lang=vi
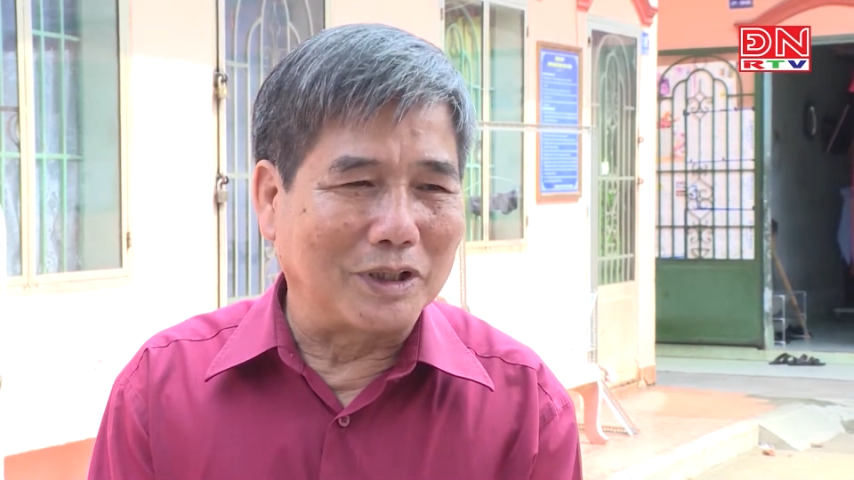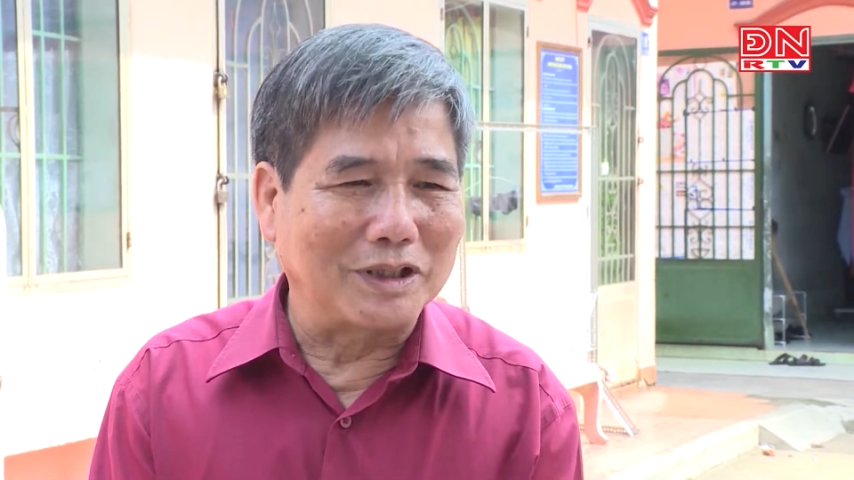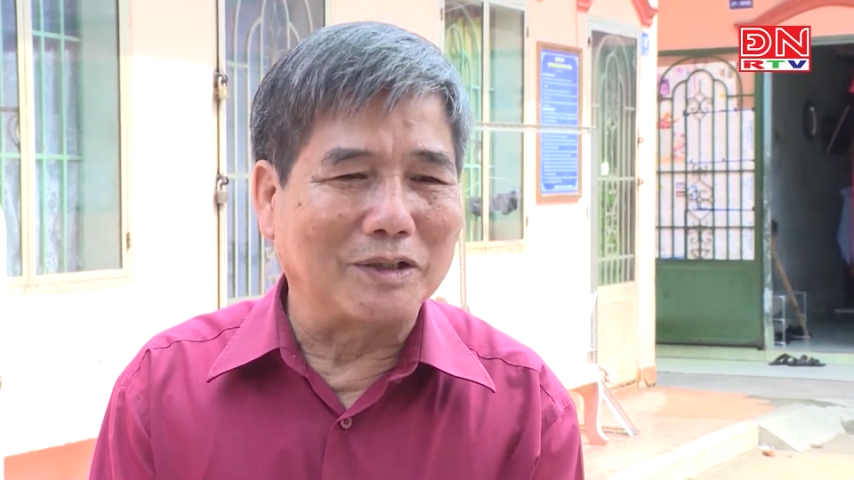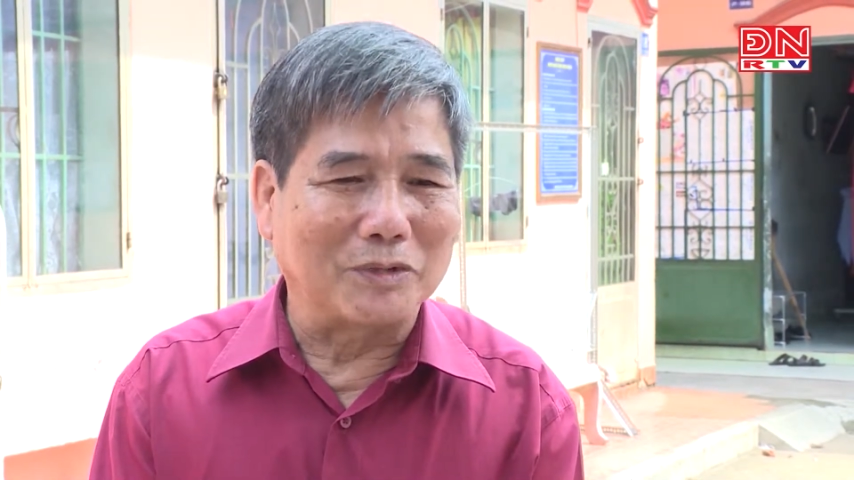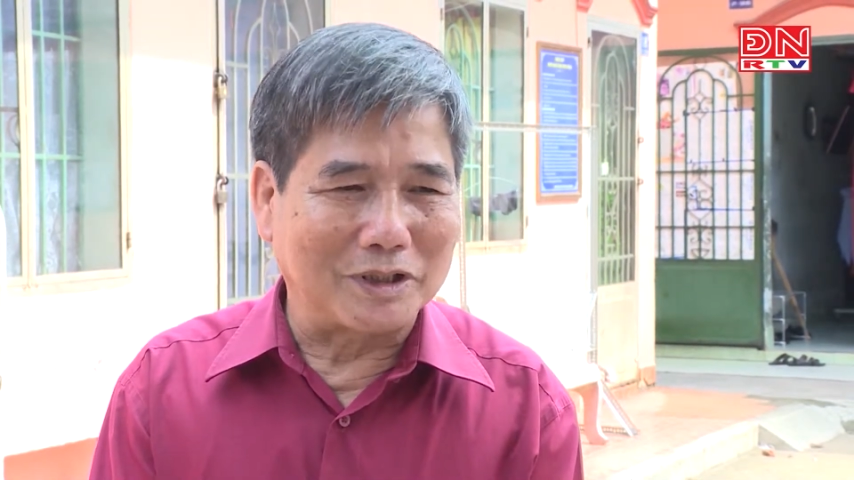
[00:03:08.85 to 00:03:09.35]
thế
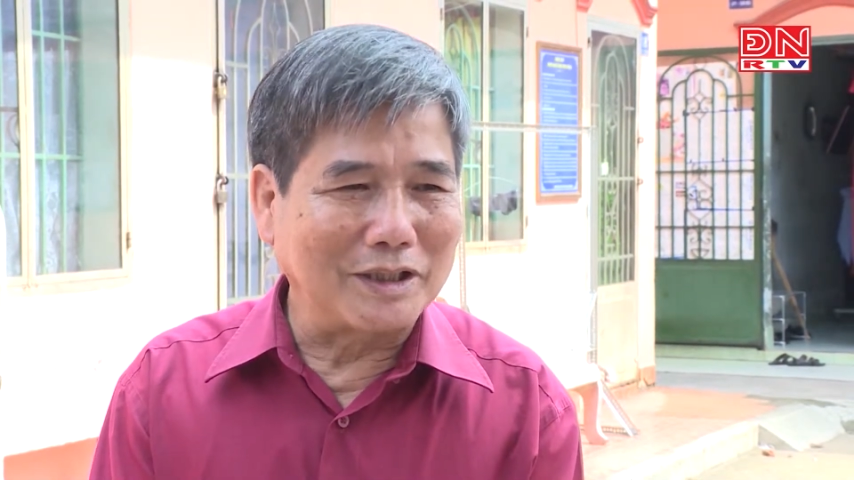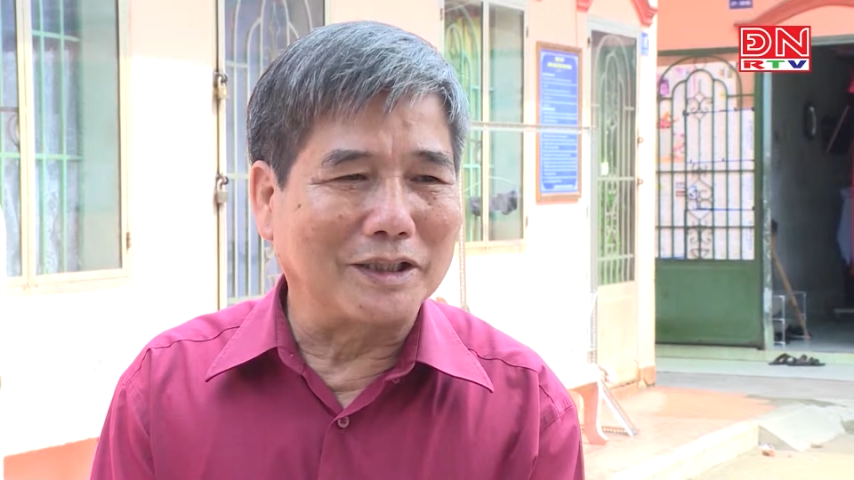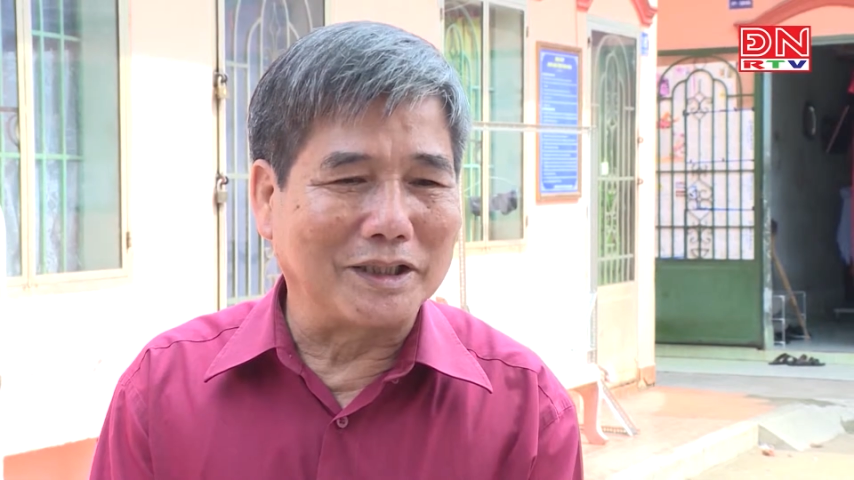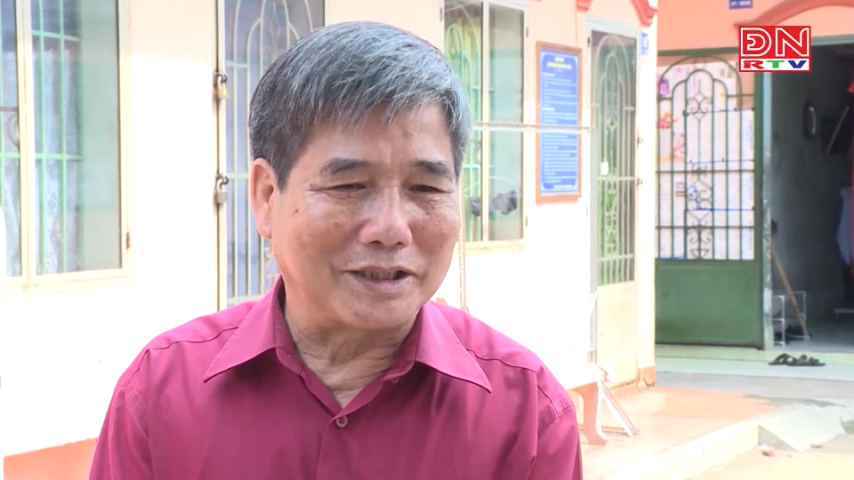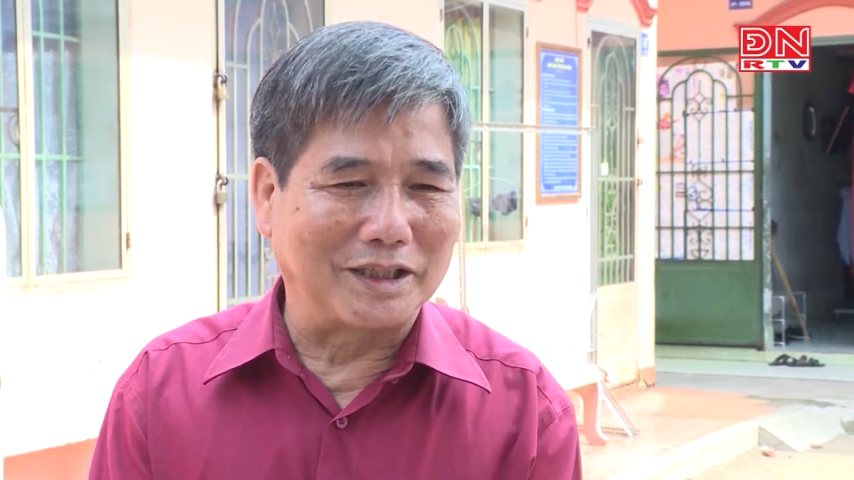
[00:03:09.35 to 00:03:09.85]
nhưng mà rất là
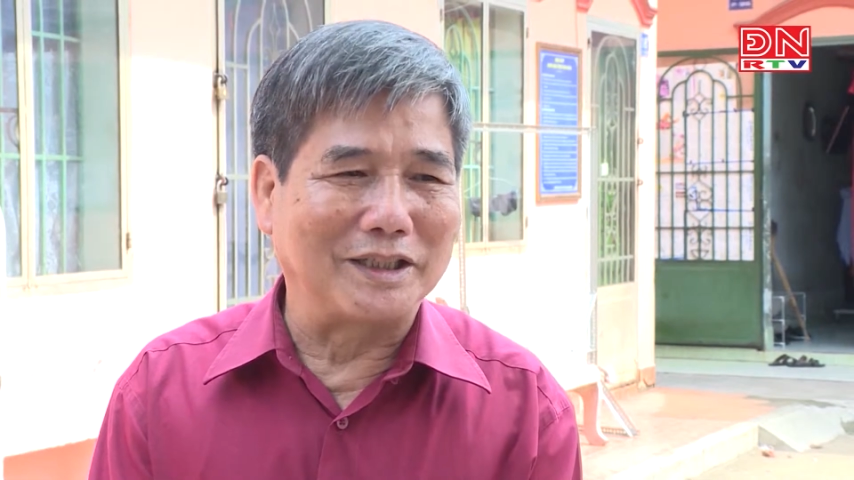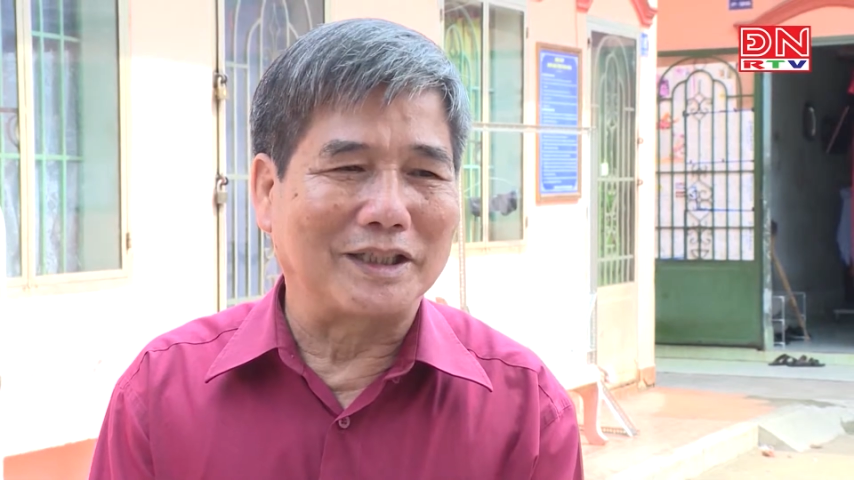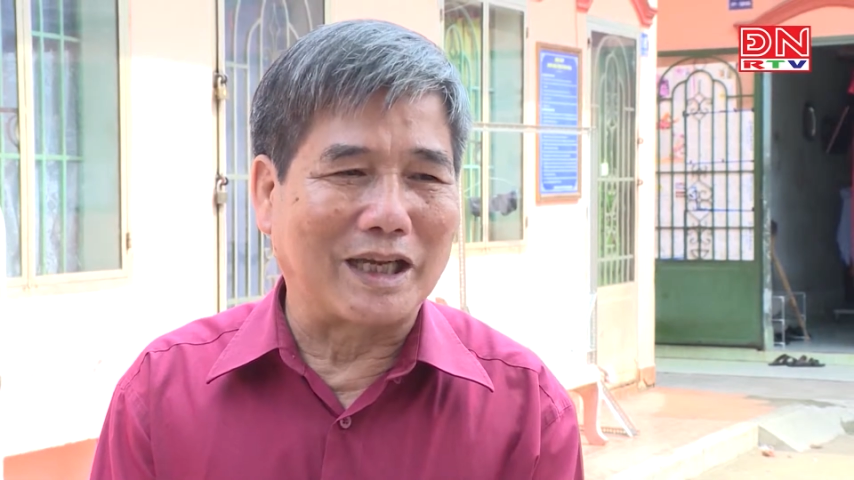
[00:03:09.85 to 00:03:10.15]
nhiệt tình